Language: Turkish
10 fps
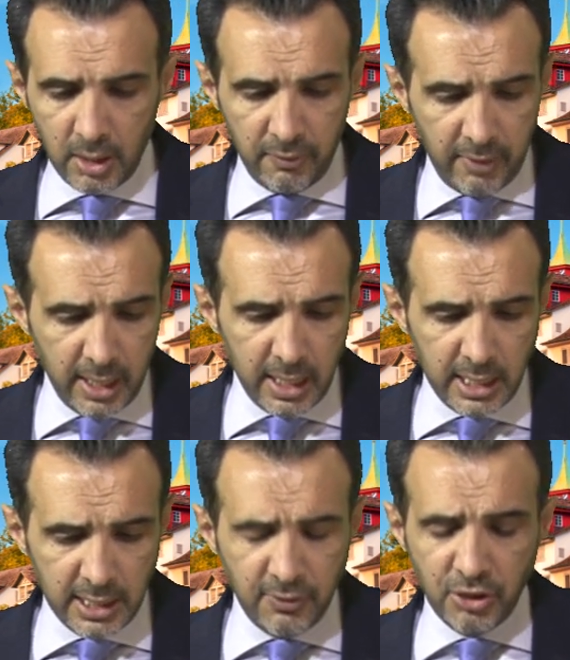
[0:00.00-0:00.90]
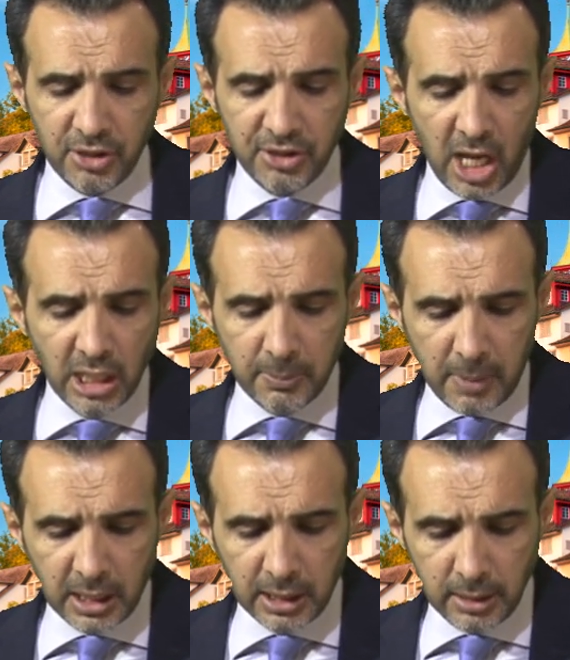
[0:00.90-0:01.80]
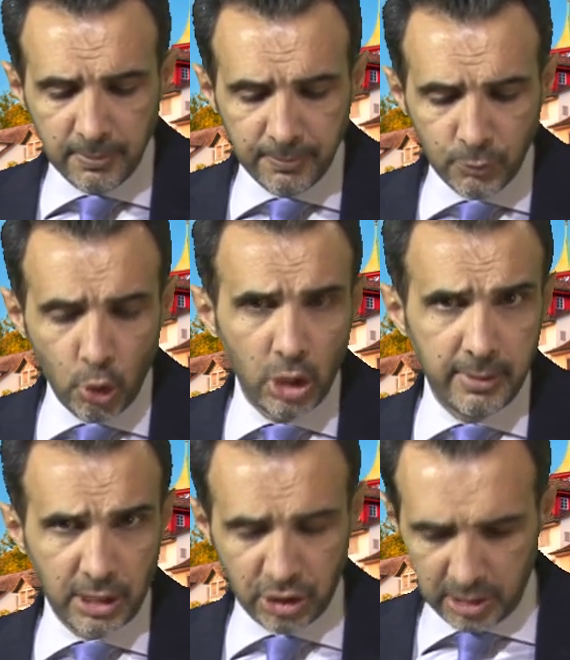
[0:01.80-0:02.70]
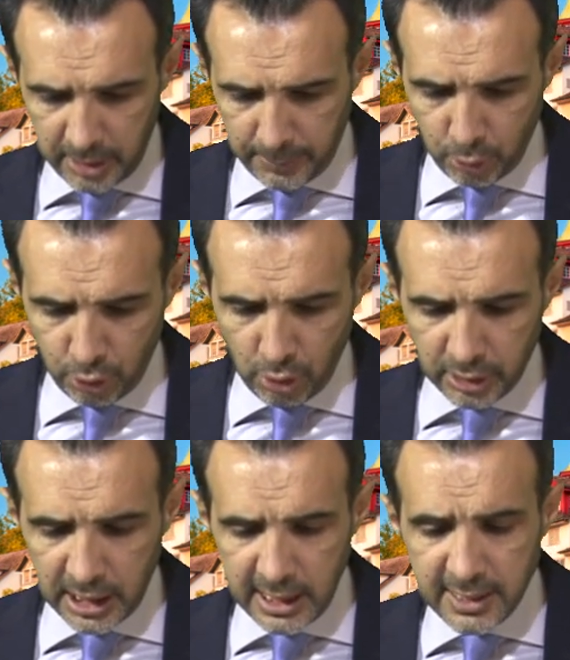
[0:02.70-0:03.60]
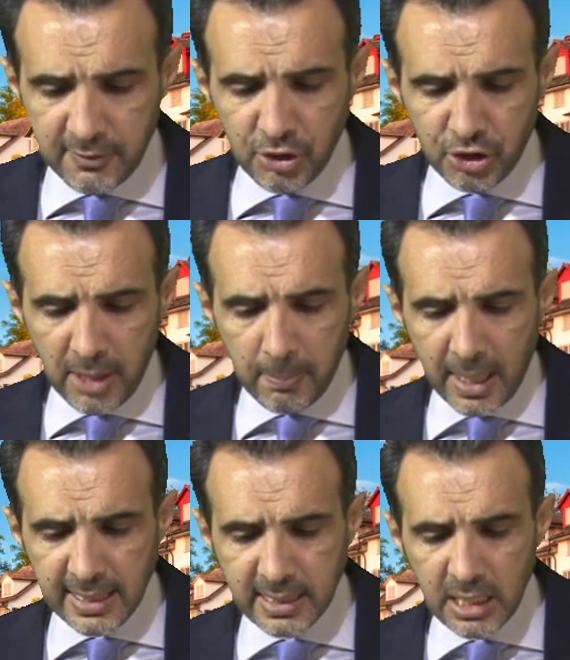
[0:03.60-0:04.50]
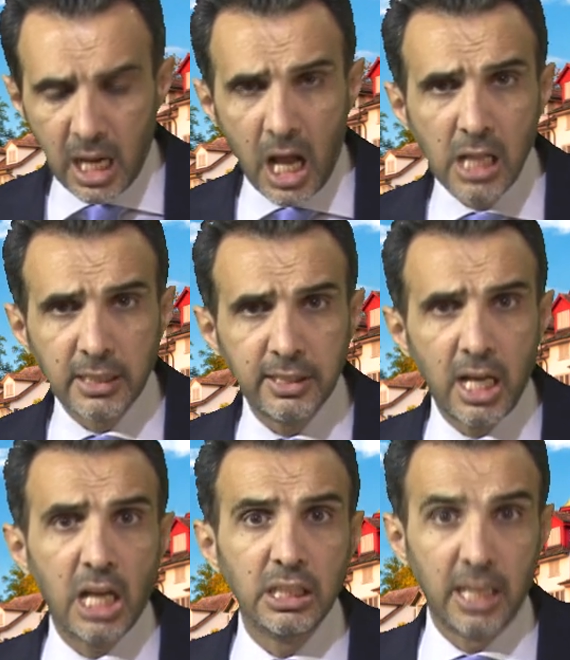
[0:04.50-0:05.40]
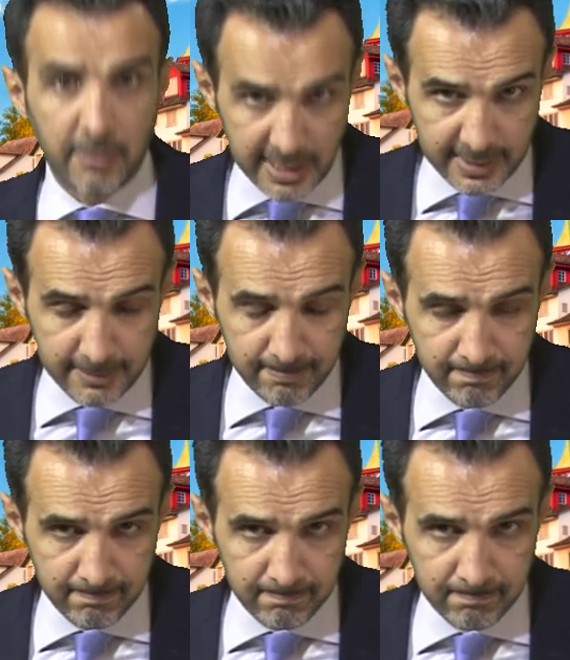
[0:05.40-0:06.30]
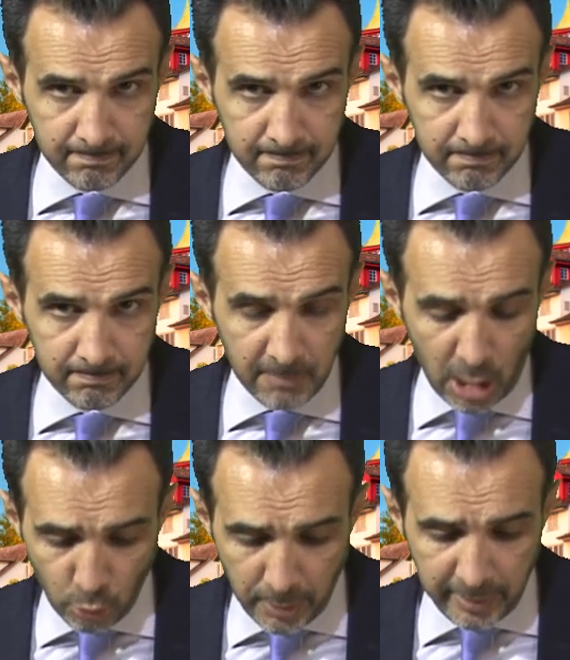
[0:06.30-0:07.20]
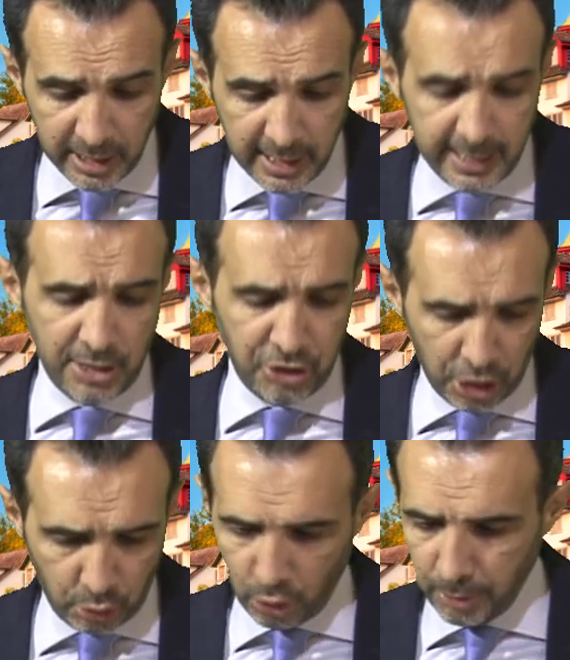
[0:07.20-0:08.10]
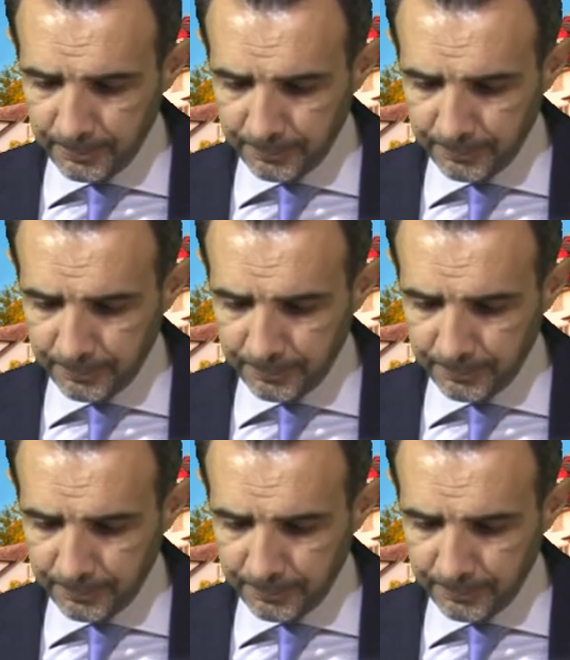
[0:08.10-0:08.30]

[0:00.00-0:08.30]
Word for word: Ve İsviçre Sağlık Bakanı şöyle bir açıklama yapıyor. Diyor ki İsviçre baskı altına alınamaz. Avrupa Birliği'ne res çekiyor.